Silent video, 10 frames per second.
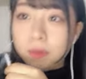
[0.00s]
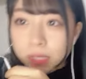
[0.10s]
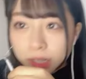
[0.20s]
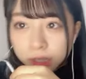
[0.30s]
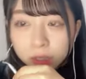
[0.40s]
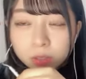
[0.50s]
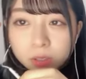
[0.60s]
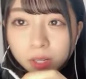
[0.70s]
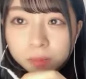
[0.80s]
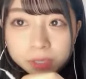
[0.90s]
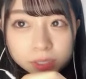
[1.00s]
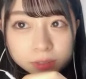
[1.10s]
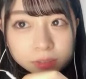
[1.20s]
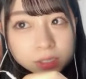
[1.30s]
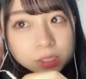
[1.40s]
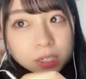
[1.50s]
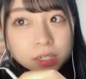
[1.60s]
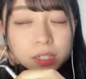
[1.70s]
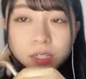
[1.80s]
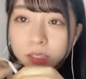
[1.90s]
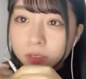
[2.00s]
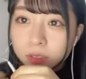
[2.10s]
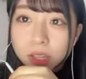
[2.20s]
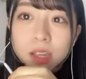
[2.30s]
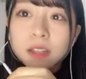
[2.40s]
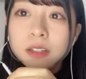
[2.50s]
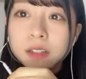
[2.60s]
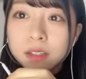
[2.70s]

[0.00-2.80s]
んな今日は見てくれてありがとうね